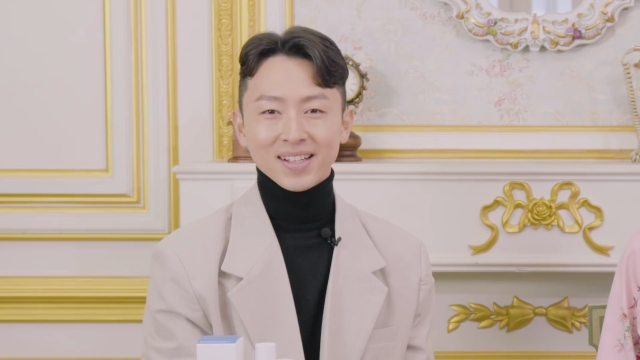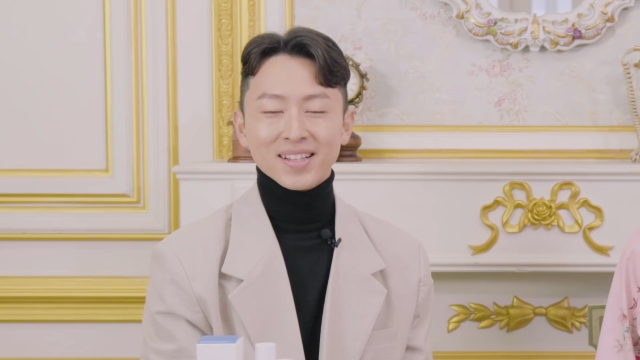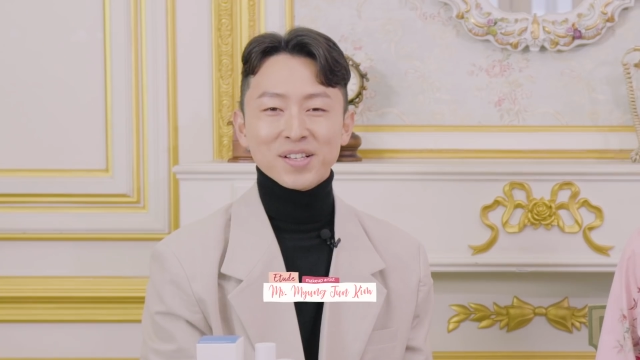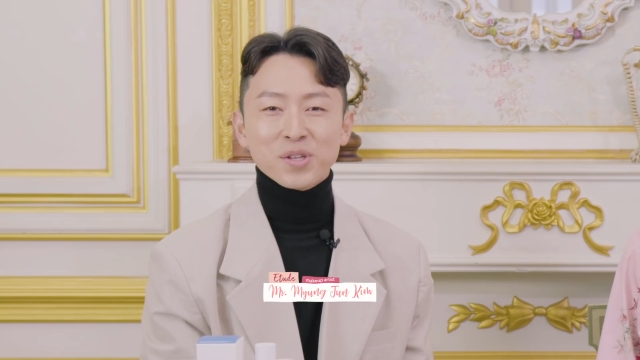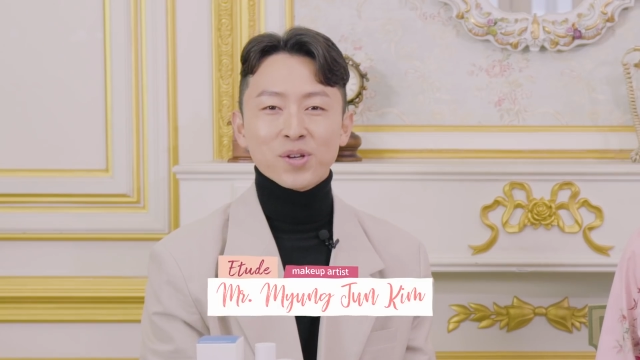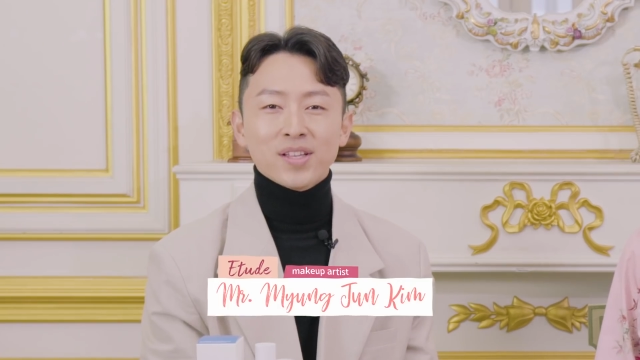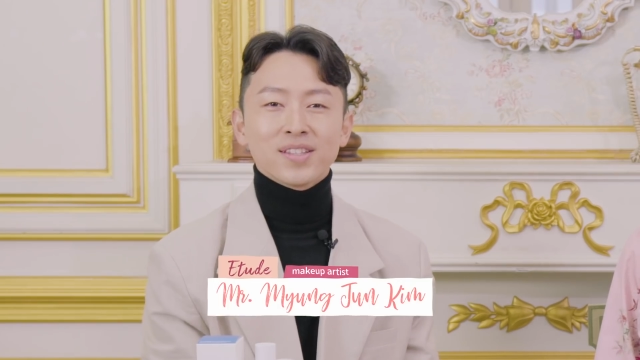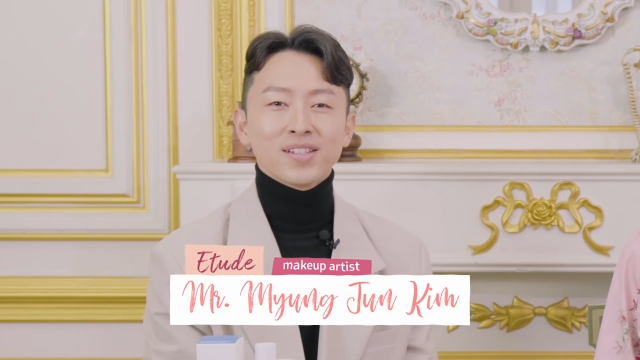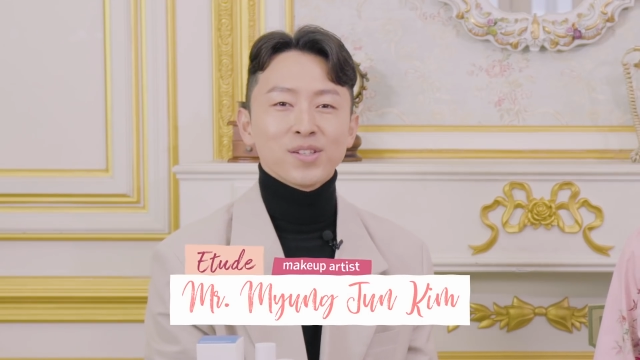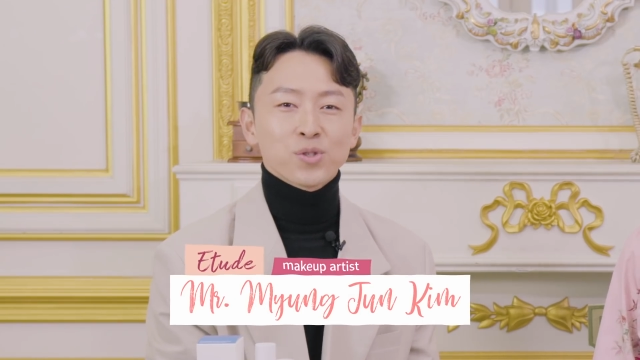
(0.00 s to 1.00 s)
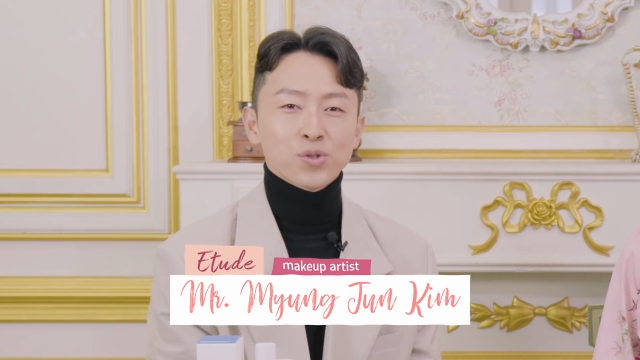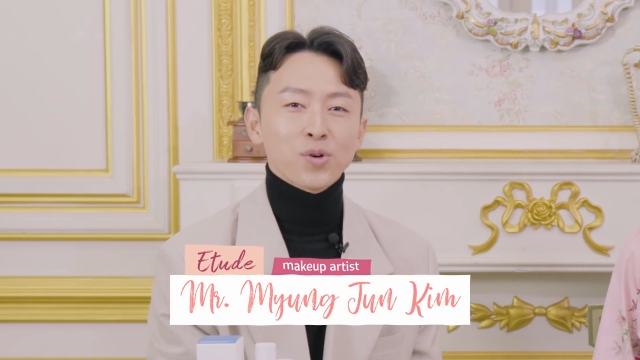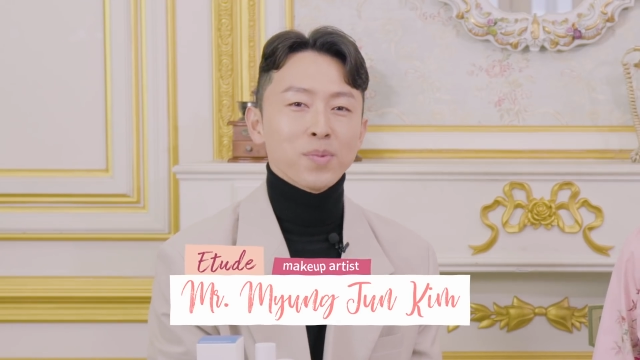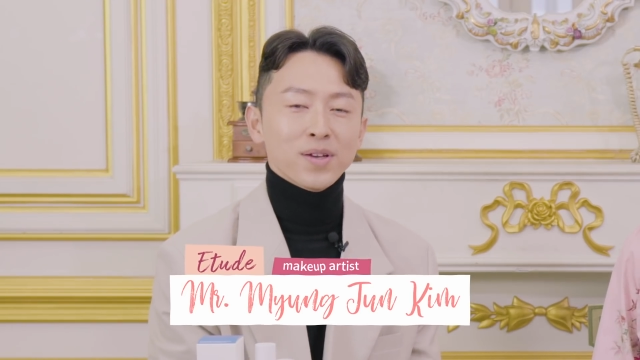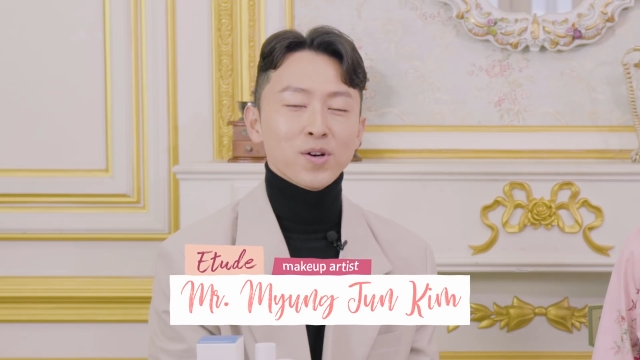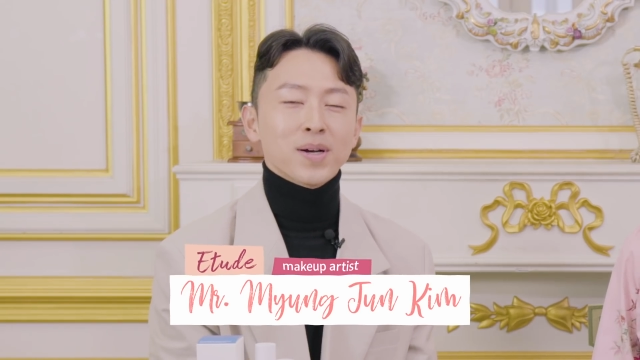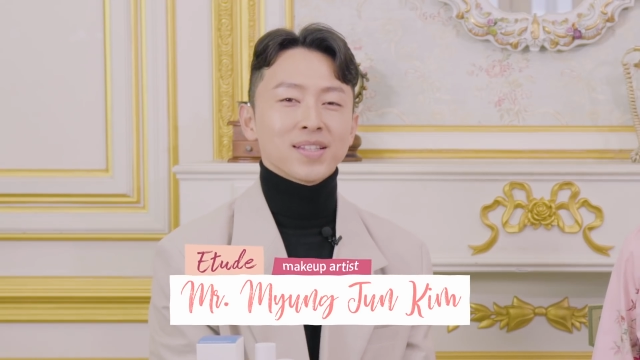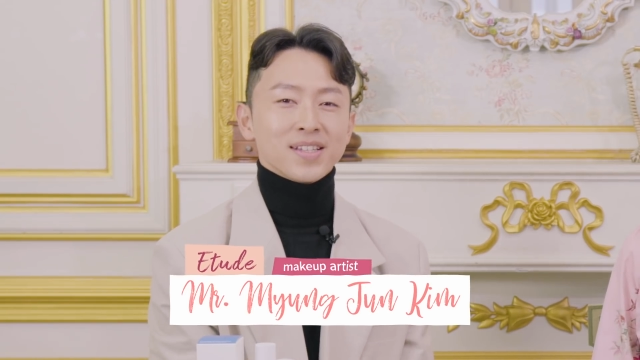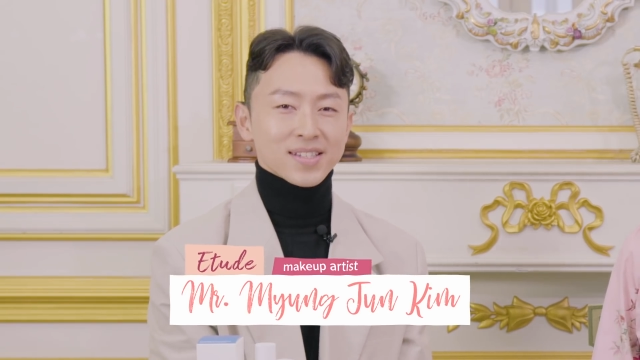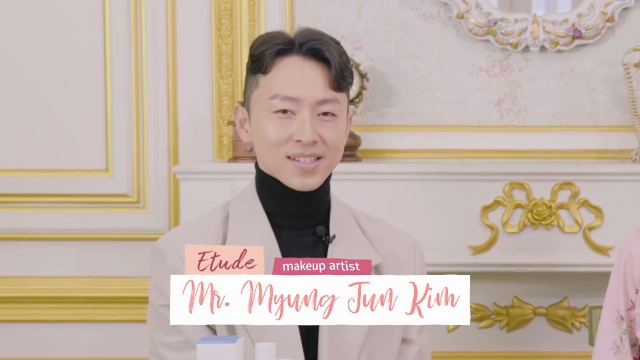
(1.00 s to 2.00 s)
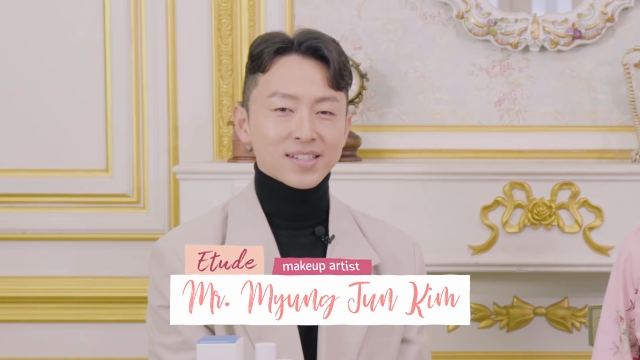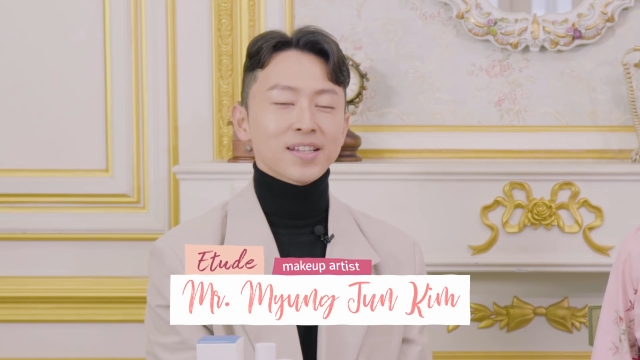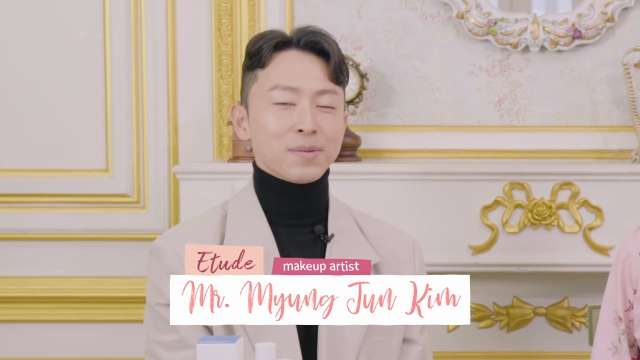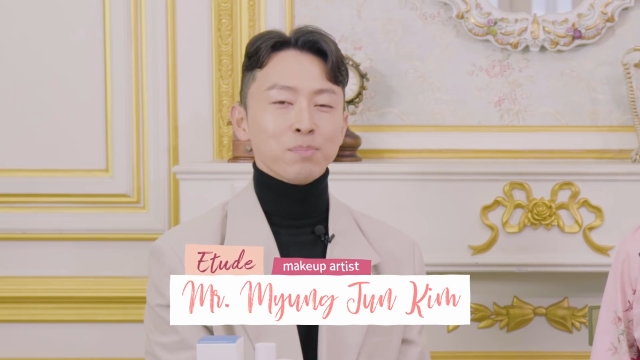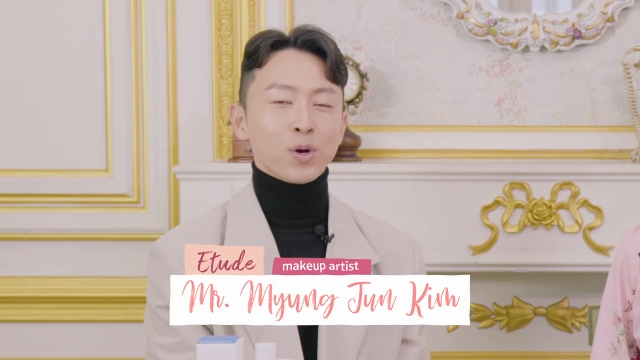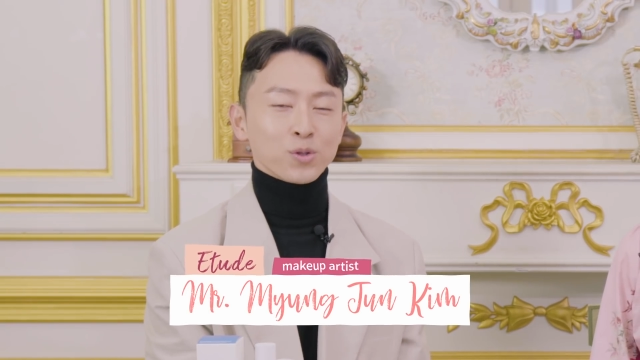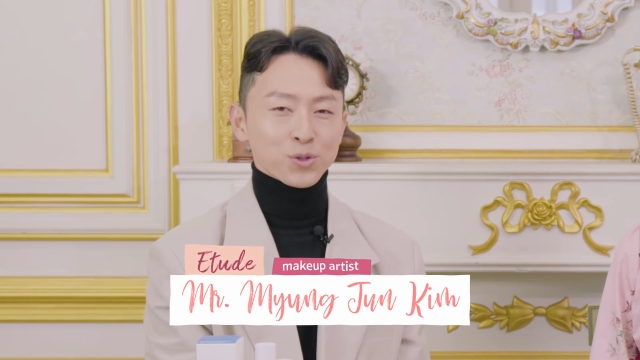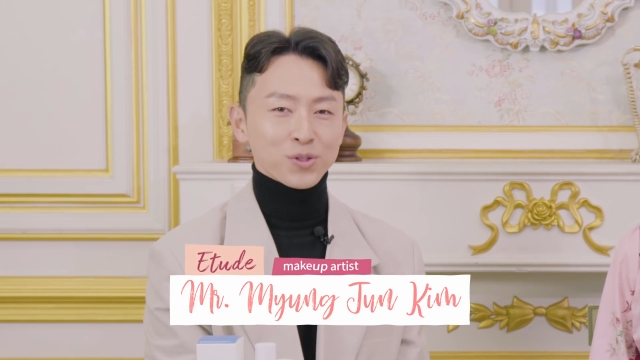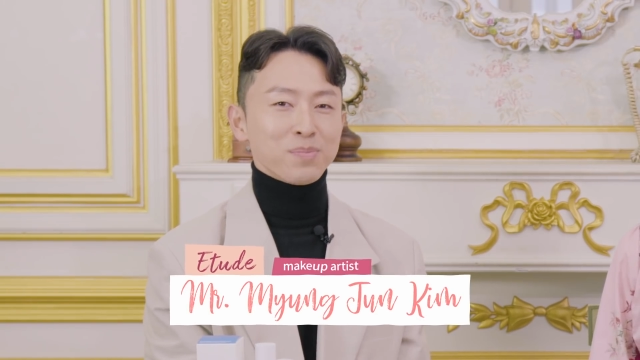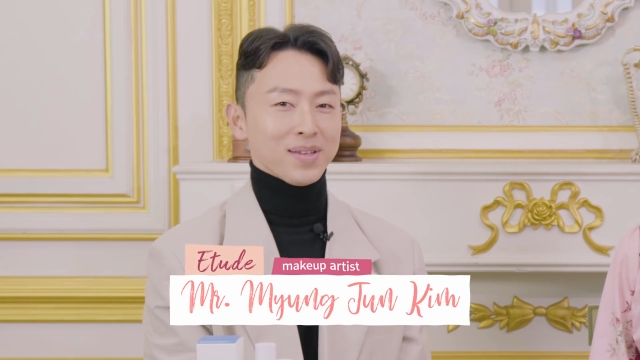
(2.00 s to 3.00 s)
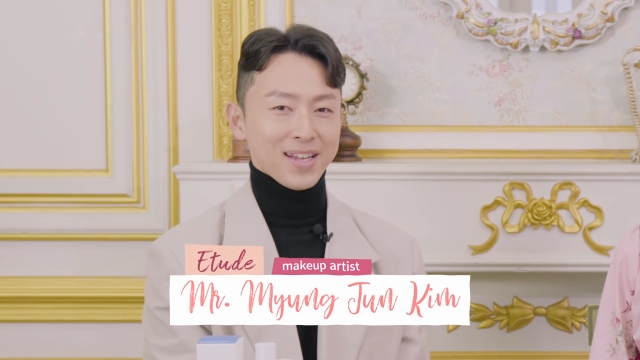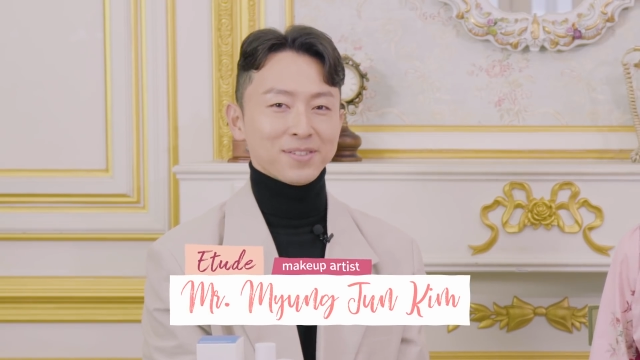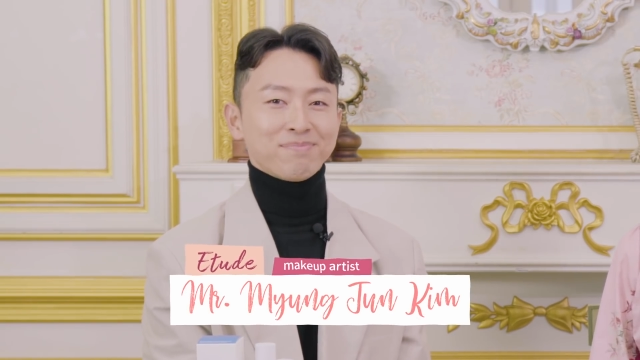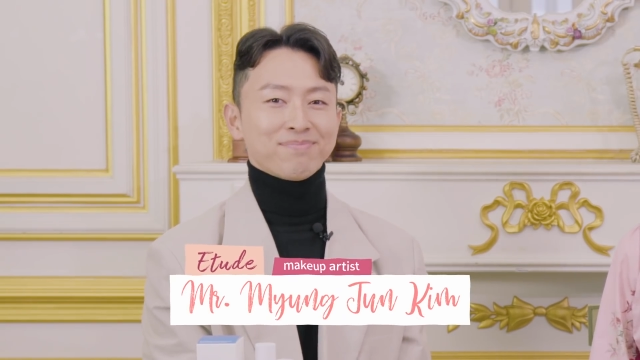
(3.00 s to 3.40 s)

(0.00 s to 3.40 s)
안녕하세요. 에뛰드 소속 메이크업 아티스트 김명준입니다.